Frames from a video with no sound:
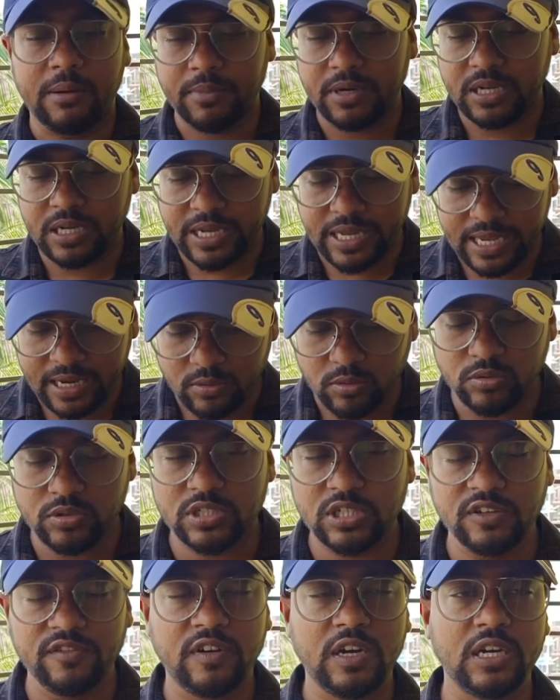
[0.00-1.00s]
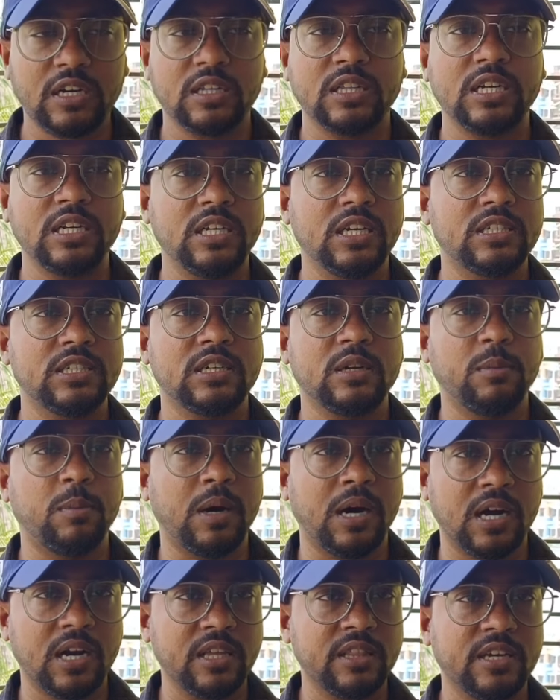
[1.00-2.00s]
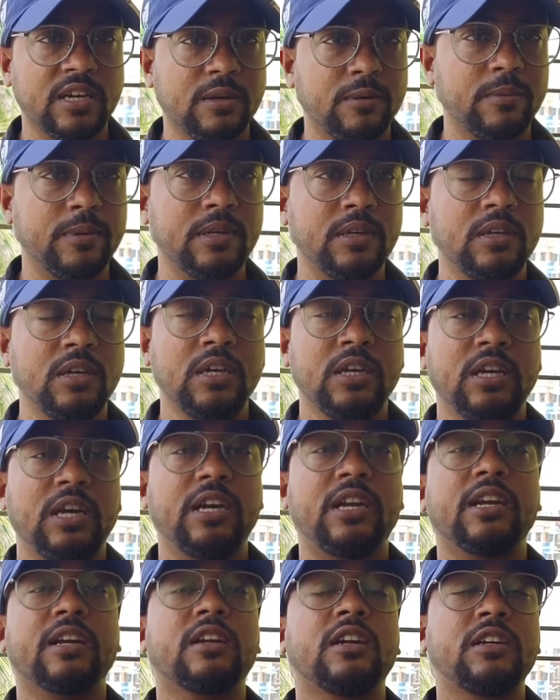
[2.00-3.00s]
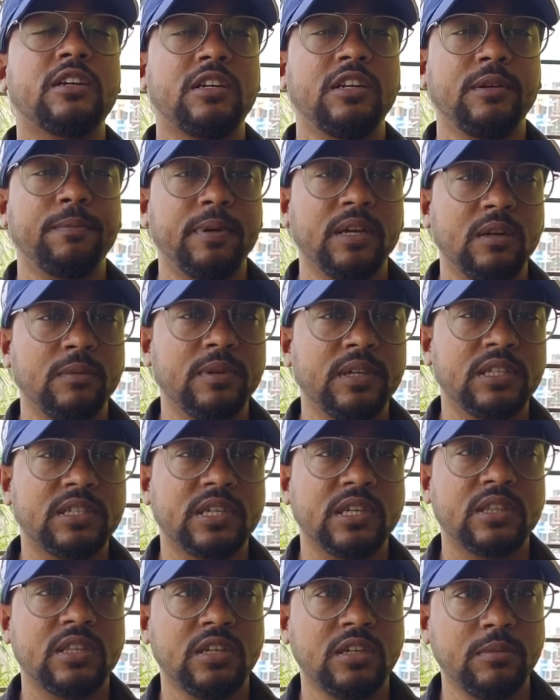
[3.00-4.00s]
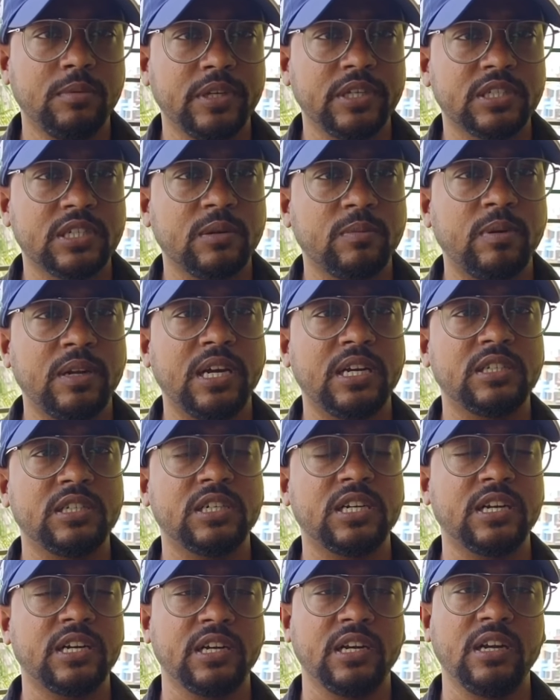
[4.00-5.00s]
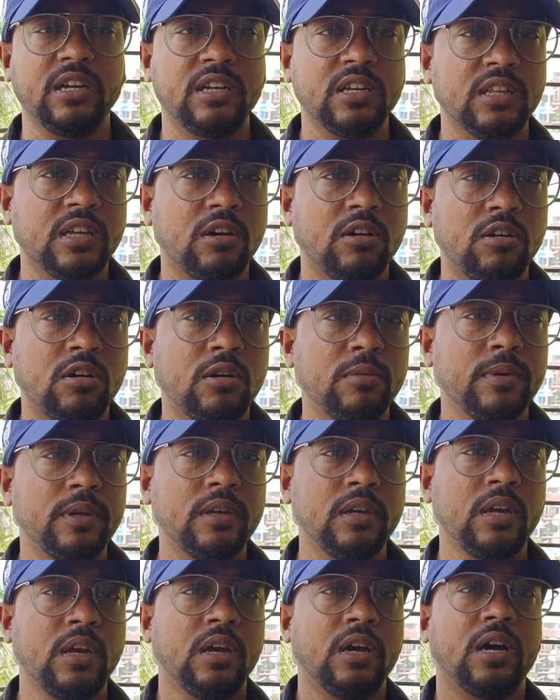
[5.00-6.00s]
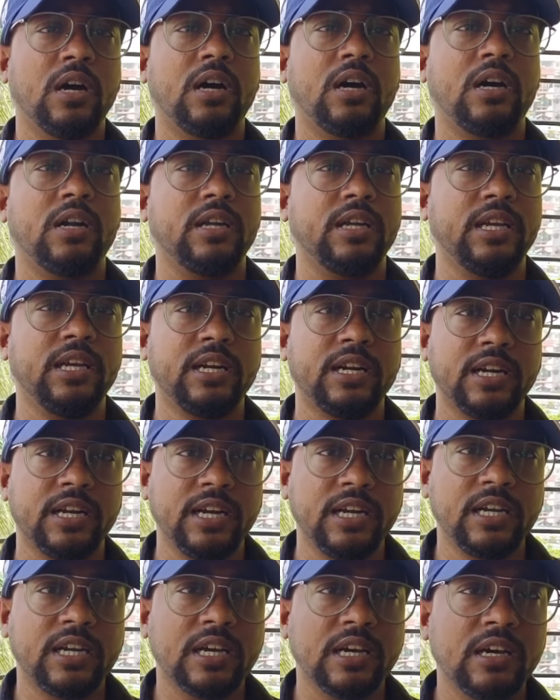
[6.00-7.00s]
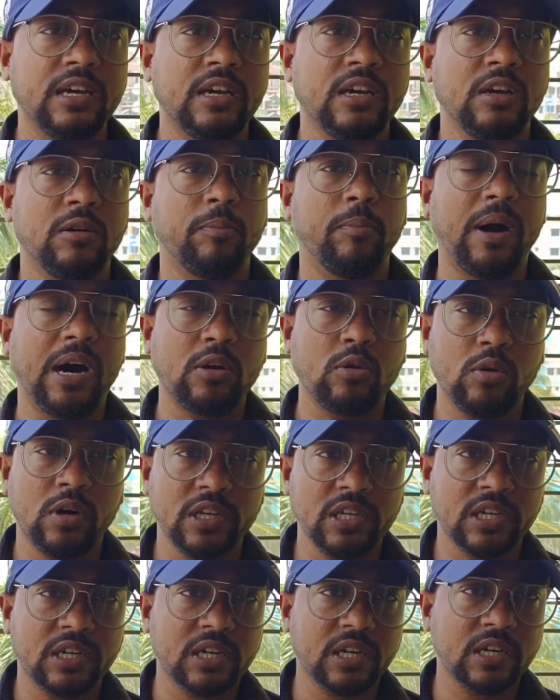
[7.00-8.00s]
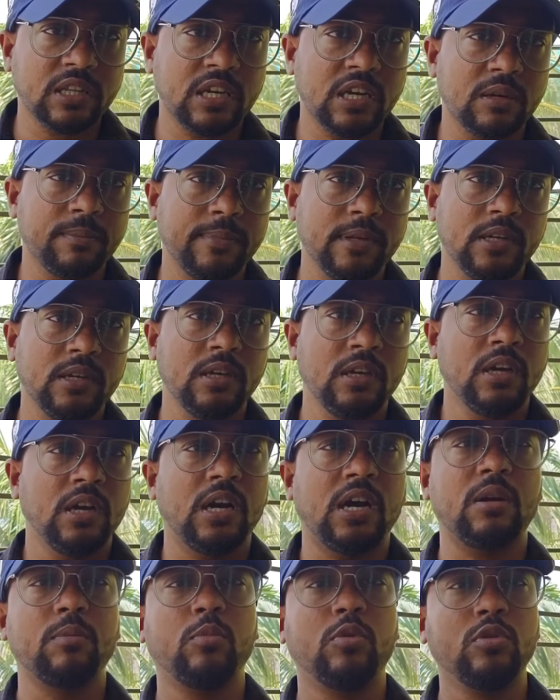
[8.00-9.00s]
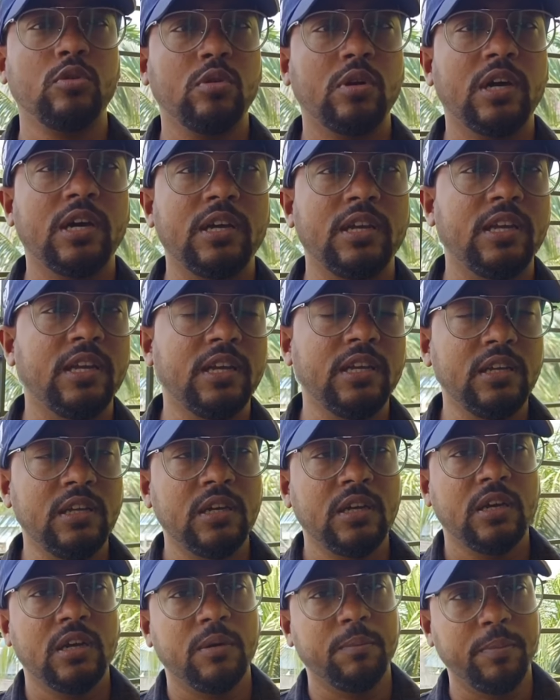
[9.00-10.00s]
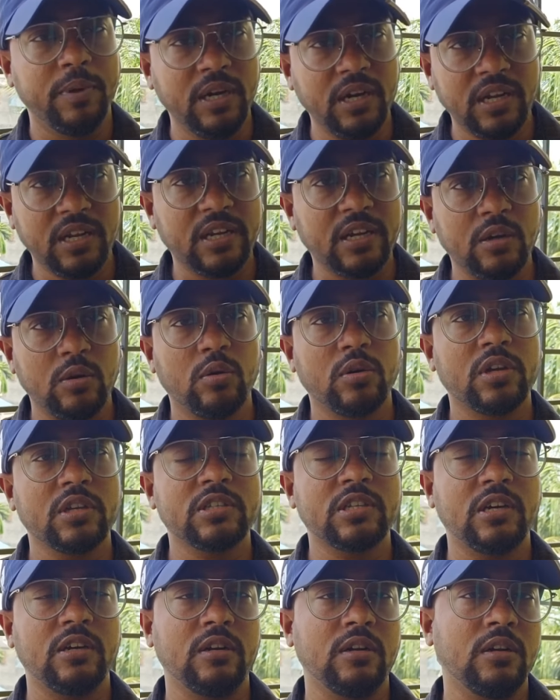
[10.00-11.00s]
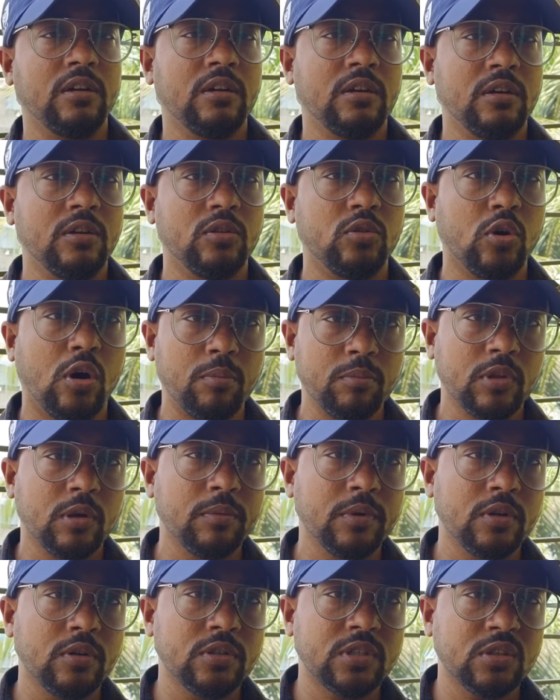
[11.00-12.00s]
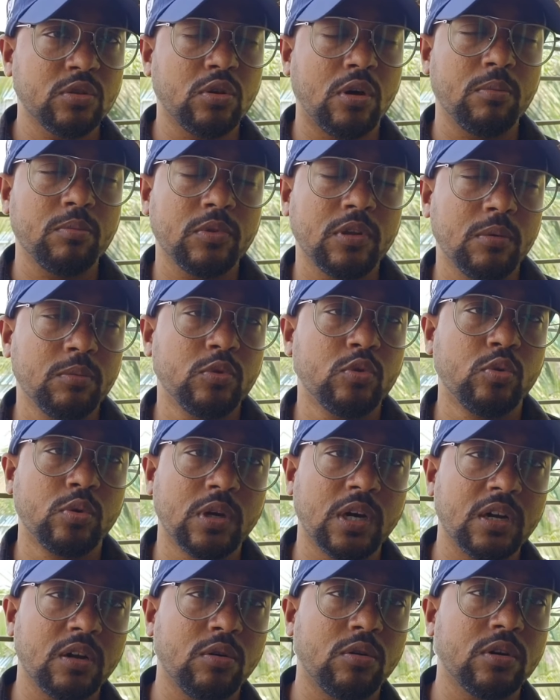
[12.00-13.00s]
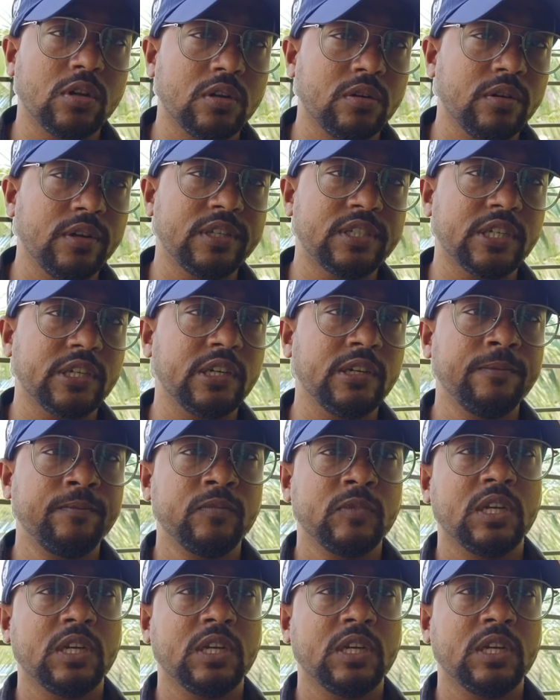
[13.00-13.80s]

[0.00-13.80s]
আমরা এখন যেই ফ্ল্যাটে দাঁড়িয়ে আছে এটা ভাড়ায় থাকবে এটা একটা ট্রিপল বিএচকে থ্রি বিএচকে ফ্ল্যাট যেটা রেন্টে দেওয়া হবে আর এর রেন্টটা বারো হাজার টাকা থাকবে আর বন্ধুরা এই বিল্ডিংয়ের লোকেশান দমদমে রয়েছে দমদম দুর্গানগরে রয়েছে